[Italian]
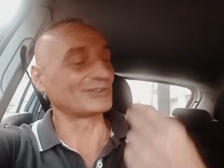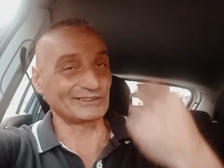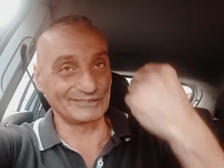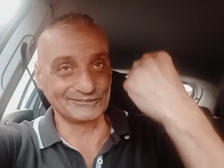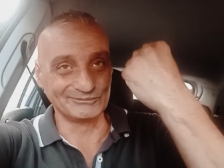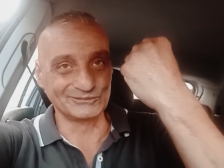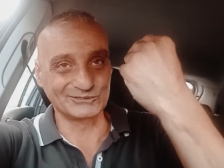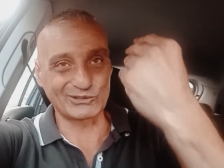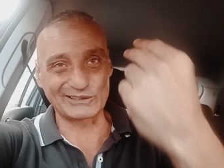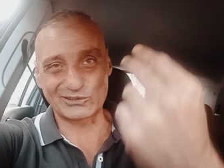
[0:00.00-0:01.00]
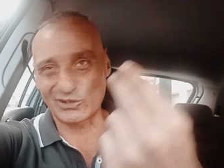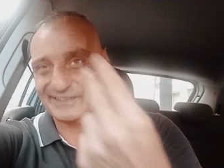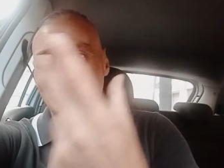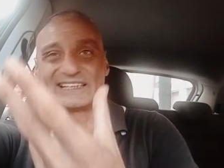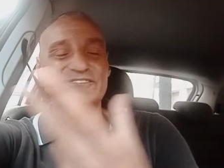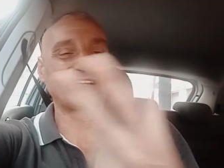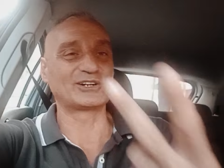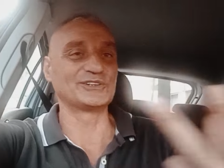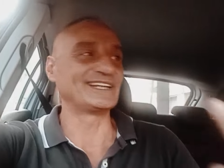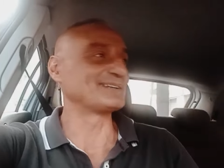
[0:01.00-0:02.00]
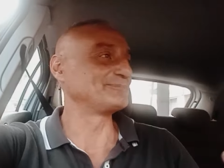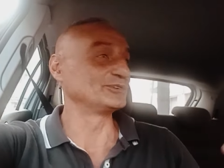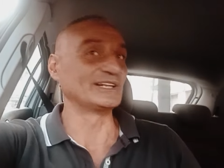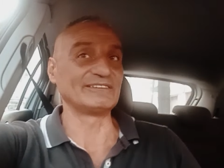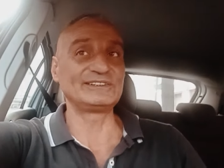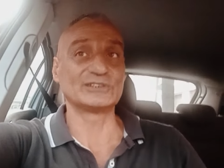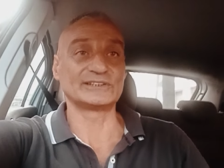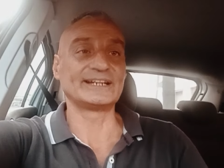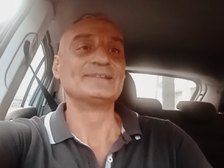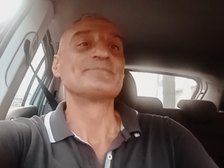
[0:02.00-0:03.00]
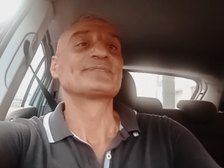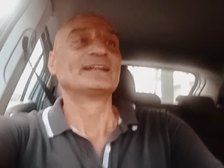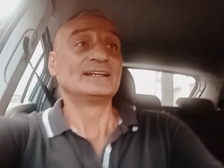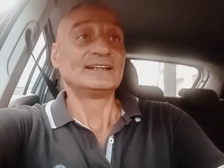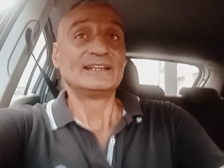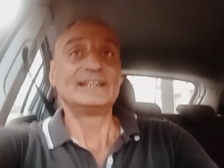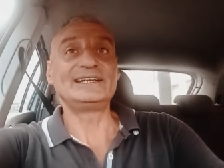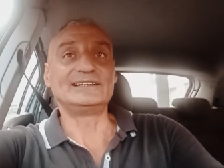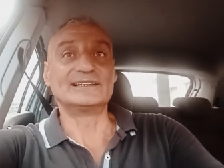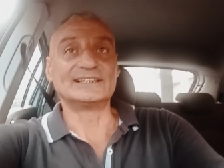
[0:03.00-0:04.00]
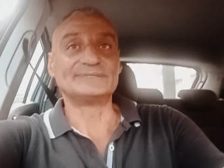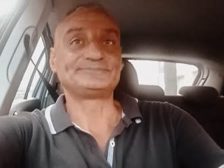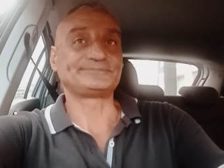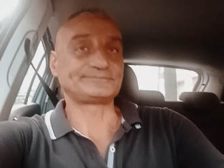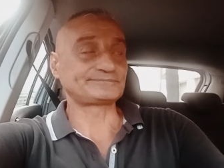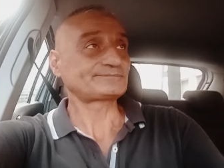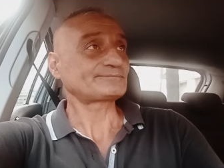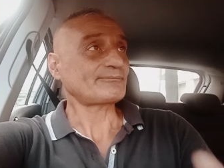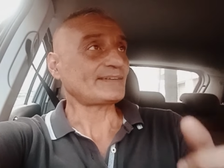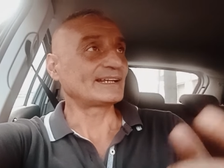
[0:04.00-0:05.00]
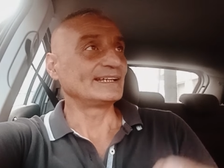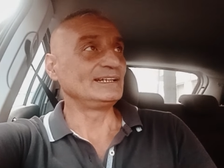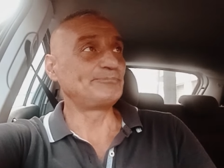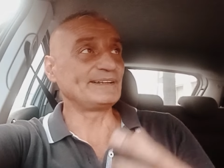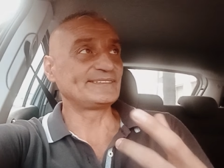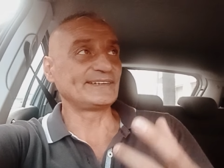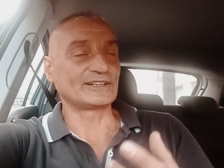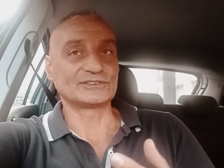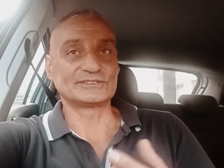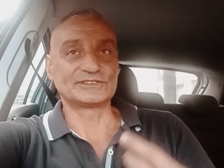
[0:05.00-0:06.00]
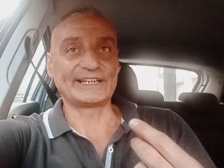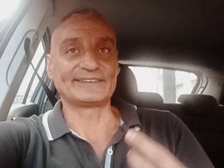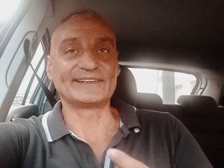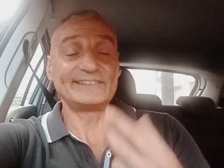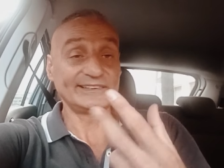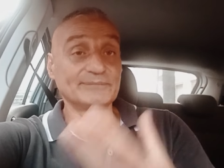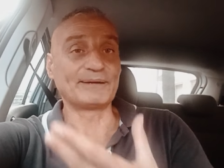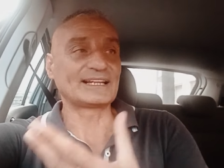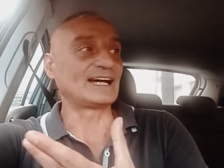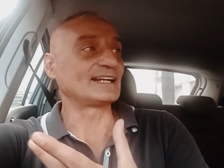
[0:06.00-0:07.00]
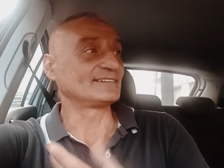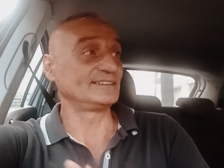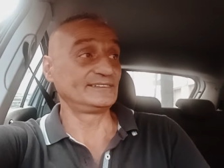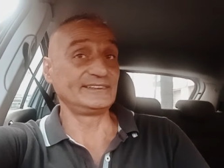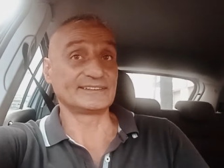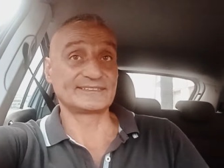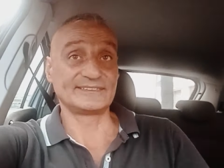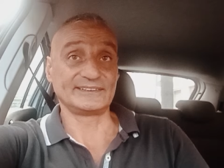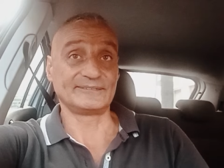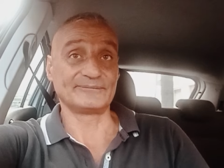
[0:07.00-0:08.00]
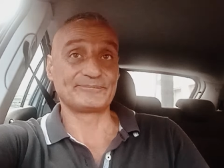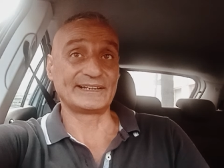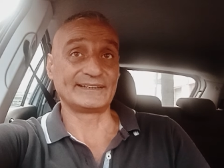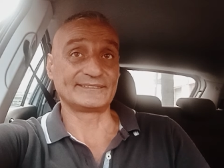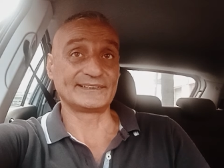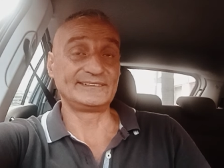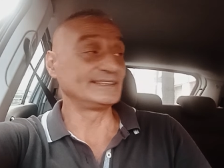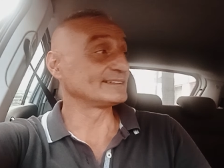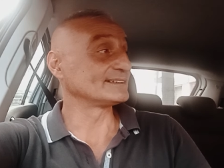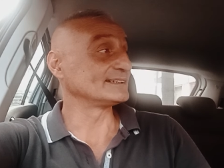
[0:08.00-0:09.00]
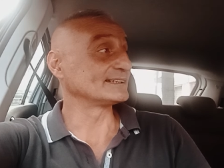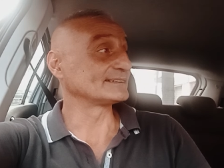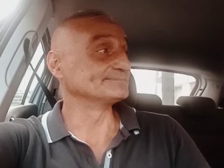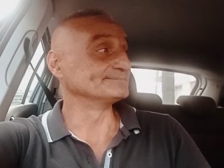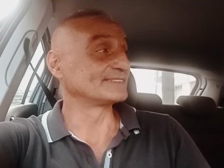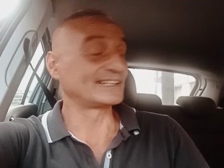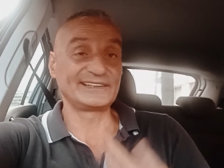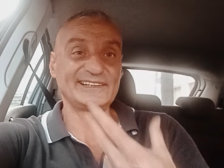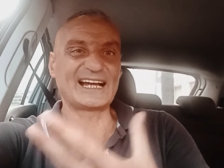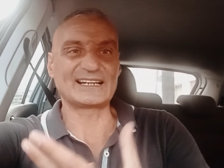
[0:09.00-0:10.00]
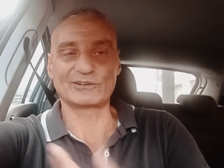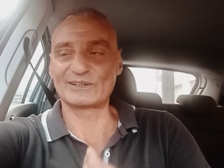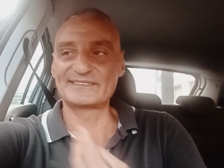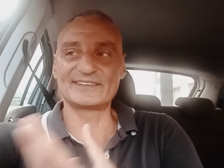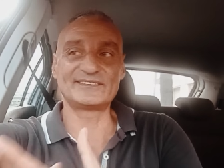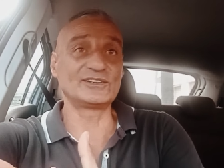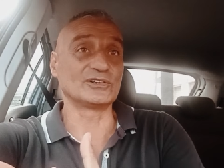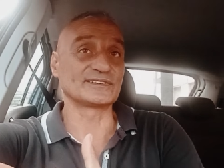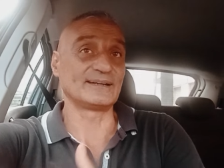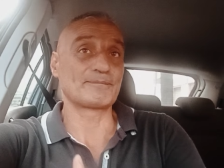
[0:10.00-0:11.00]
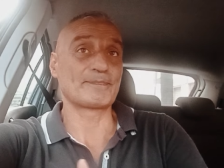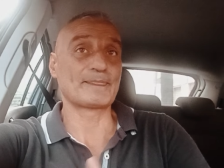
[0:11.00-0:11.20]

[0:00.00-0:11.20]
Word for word: mm, cos'è che ti fa godere più di una vittoria? Il, il pensiero, cioè sentir parlare, sentirsi, eh, sentir criticare qualsiasi cosa,